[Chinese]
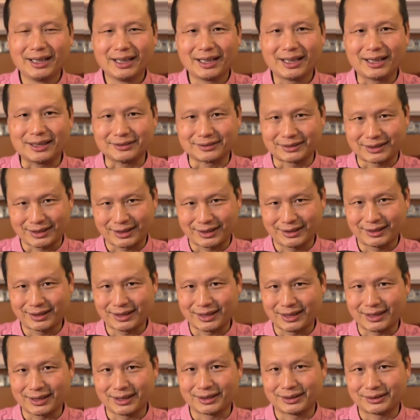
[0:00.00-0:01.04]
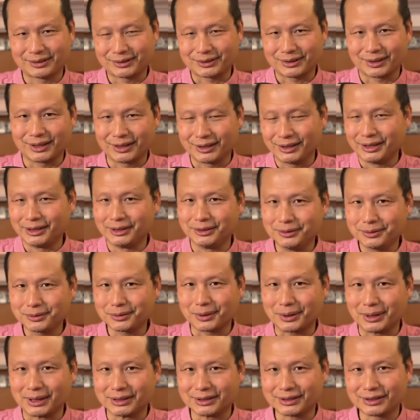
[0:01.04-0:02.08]
号称呢说，临
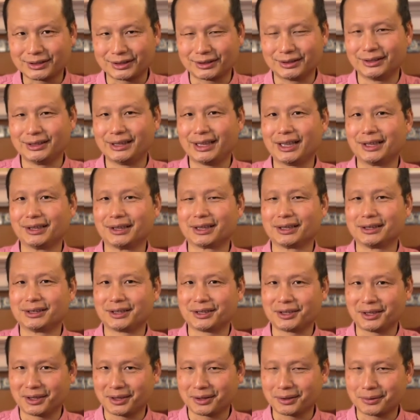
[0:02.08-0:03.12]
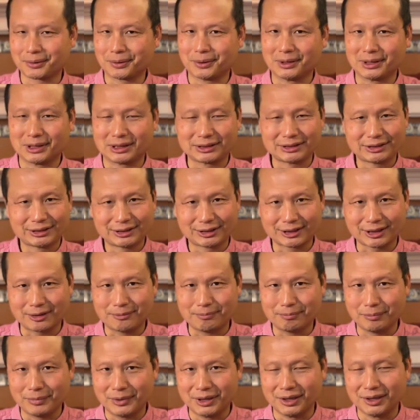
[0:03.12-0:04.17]
床试验的结果证
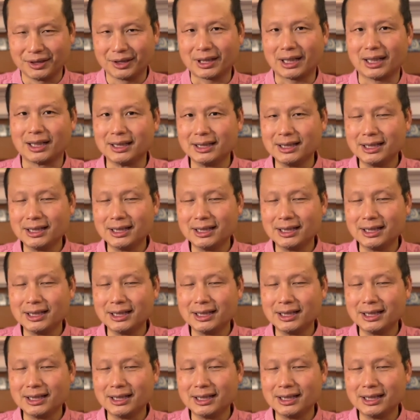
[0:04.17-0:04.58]
明了，